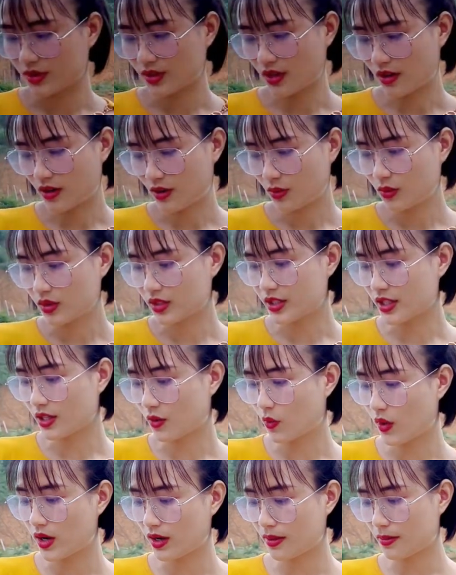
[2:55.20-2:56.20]
gió của chị
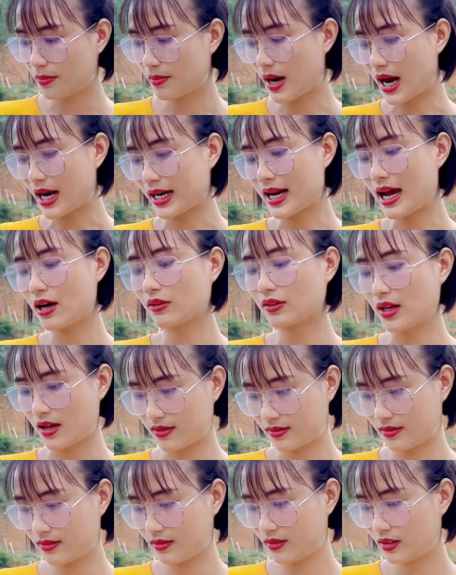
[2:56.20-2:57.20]
Quỳnh bá đạo thật
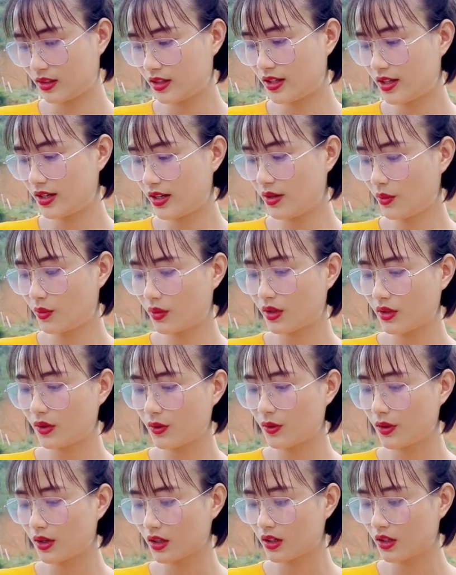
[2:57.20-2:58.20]
Người yêu
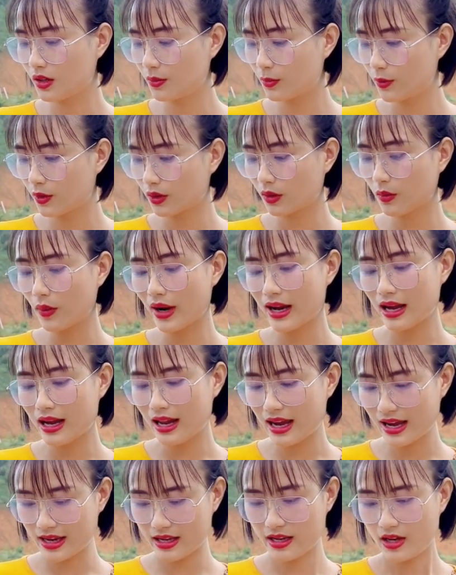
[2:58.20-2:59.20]
cũ cứ muốn quay
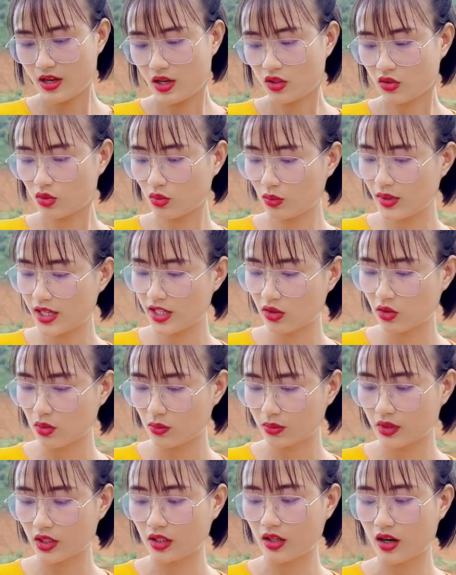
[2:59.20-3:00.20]
lại Dùng liên
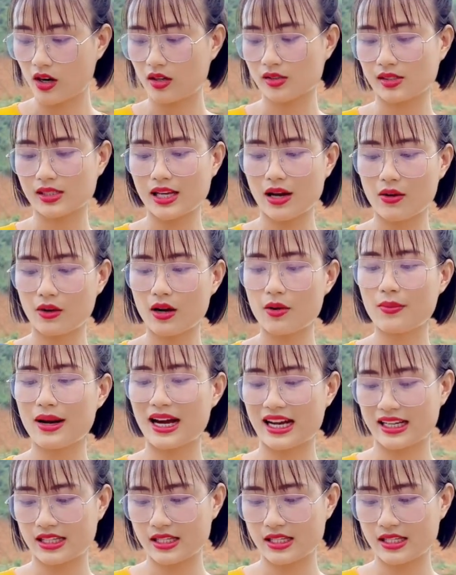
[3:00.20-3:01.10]
tục thì có sao không hả